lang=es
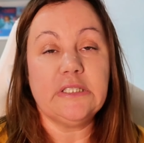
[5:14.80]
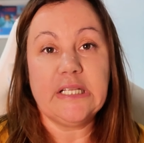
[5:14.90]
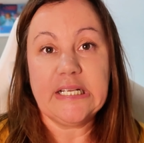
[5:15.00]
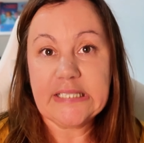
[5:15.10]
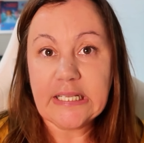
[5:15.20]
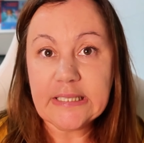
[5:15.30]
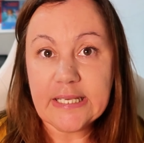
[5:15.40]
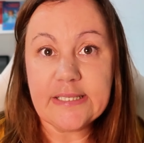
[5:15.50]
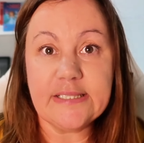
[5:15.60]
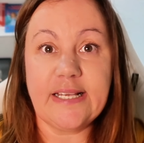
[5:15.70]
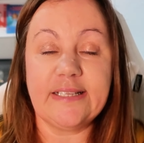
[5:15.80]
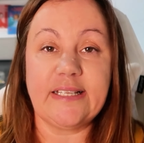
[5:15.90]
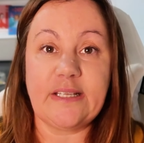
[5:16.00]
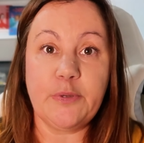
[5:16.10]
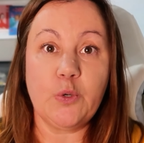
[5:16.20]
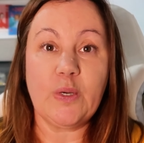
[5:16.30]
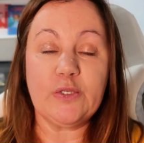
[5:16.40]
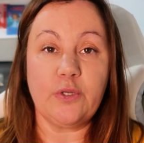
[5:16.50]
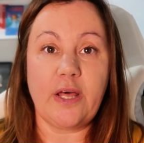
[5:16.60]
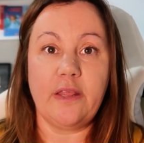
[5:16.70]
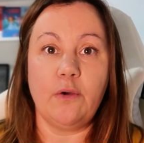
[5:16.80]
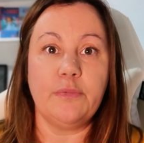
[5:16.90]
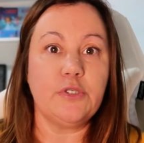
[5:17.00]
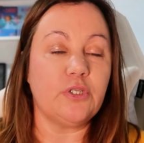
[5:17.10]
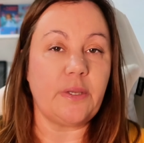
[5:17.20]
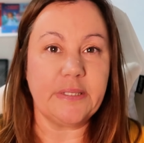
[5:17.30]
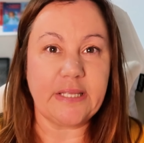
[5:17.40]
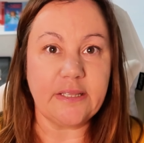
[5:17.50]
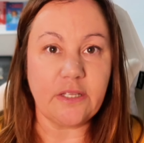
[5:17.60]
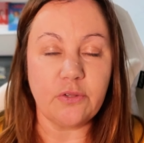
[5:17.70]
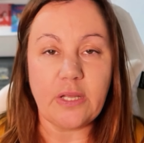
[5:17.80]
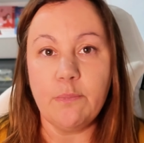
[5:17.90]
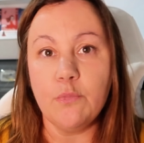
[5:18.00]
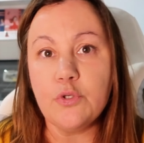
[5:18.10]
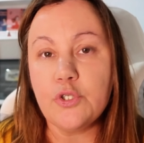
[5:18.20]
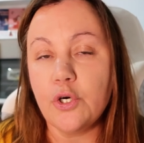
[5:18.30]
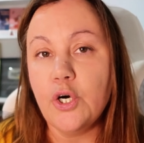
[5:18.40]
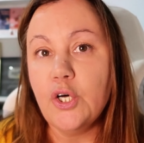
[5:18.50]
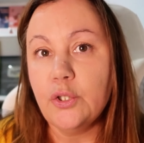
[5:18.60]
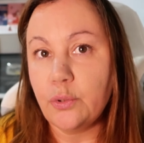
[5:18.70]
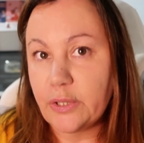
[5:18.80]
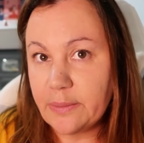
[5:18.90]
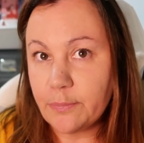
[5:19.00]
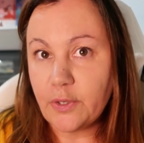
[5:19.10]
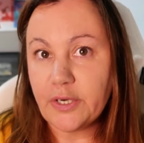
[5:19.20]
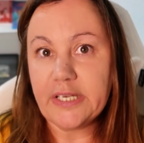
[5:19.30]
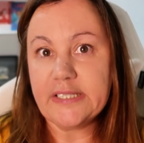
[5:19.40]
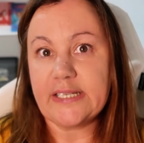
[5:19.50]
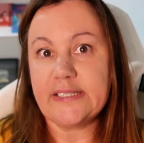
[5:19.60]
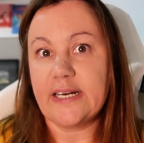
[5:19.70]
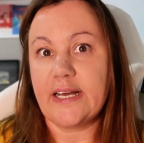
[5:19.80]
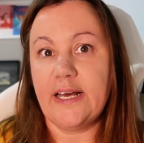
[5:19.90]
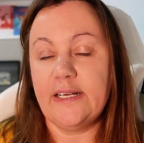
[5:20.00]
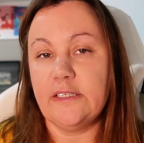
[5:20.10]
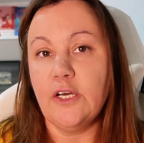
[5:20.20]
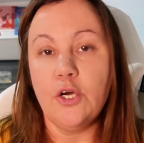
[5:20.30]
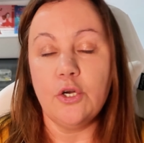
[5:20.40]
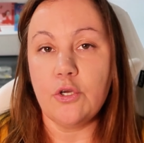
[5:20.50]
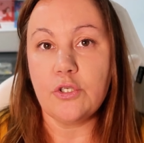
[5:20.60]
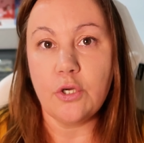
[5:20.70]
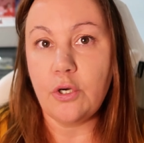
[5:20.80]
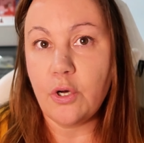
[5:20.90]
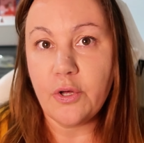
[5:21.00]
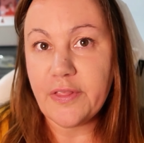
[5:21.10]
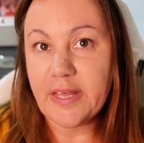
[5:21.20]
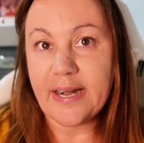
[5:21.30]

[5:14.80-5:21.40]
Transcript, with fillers: interesantes, en Salta también es una ciudad de un millón de habitantes donde hay mucho turismo y se acercan no solo de